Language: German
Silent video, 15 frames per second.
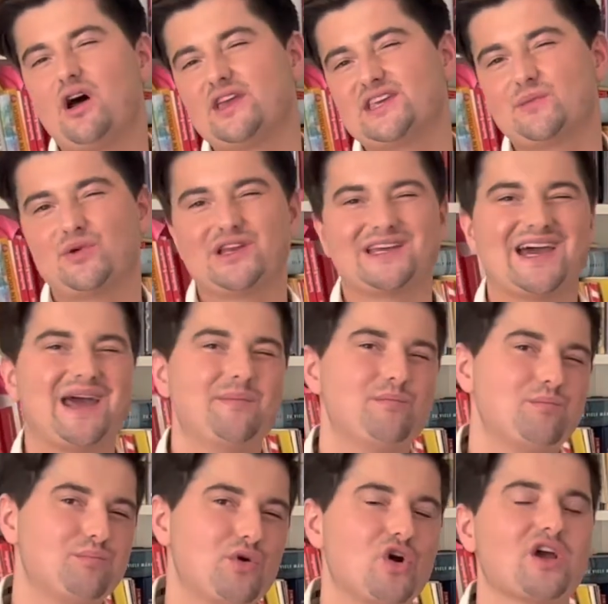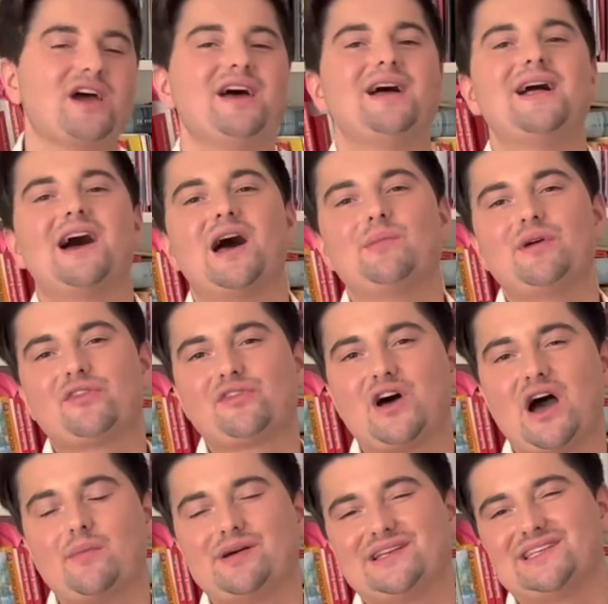ich habe heute keinen Bock an mir zu
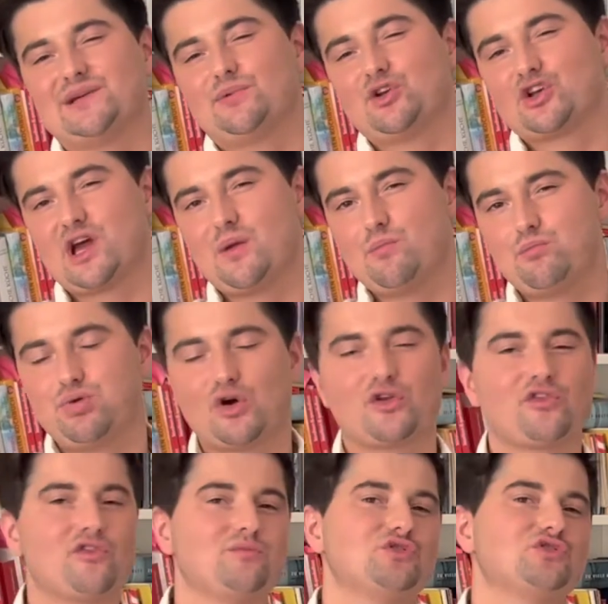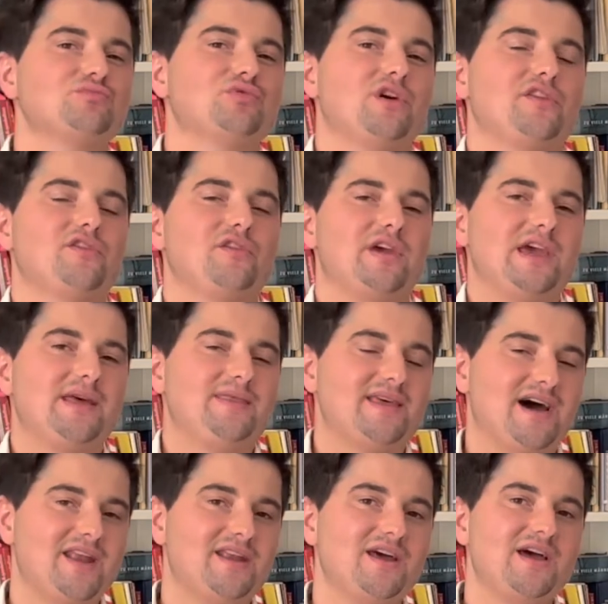arbeiten, ich habe heute keinen Bock zum Sport zu gehen, dann